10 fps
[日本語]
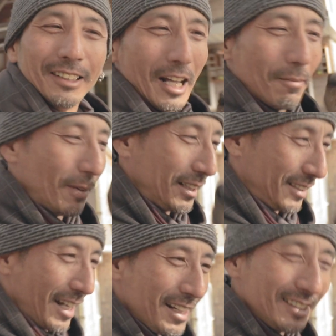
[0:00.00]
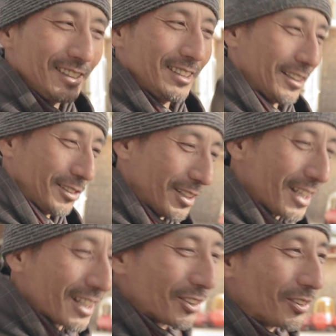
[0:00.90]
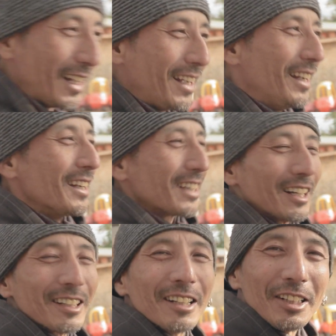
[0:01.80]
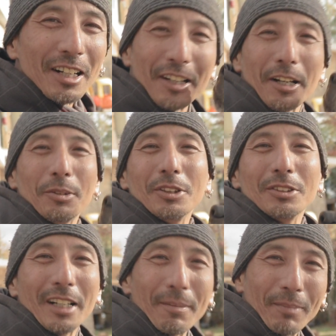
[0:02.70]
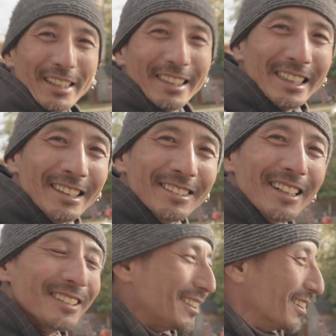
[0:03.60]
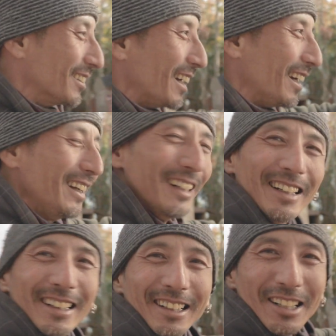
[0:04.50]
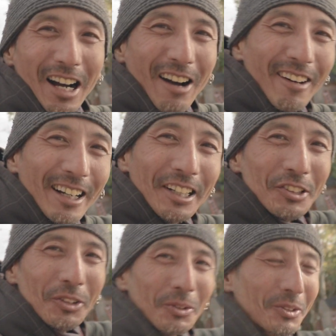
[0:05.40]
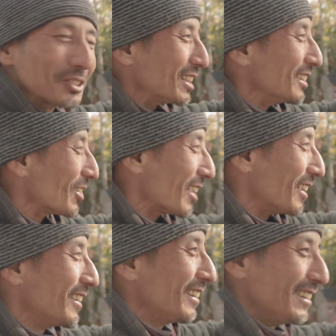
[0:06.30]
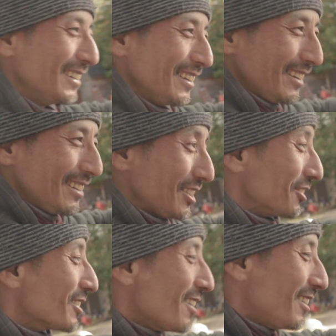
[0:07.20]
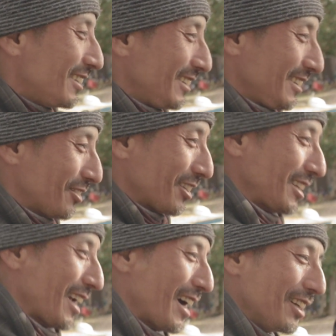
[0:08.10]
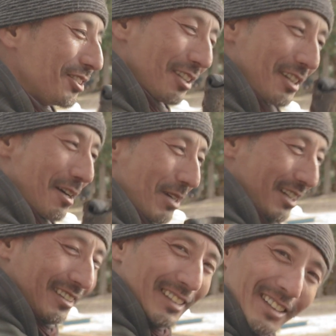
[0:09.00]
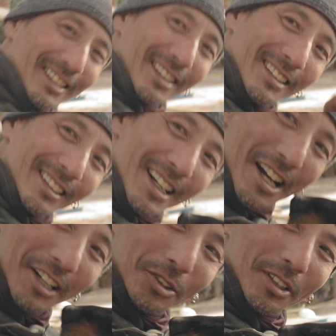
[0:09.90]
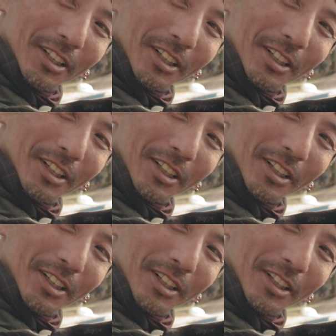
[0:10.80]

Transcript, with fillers: やっぱり大自然の中のね、カナディアンライフって言ったらやっぱり犬ですよね。可愛いでしょ、このシンドラ。シンドラ You wanna say hi to the camera? Say hi to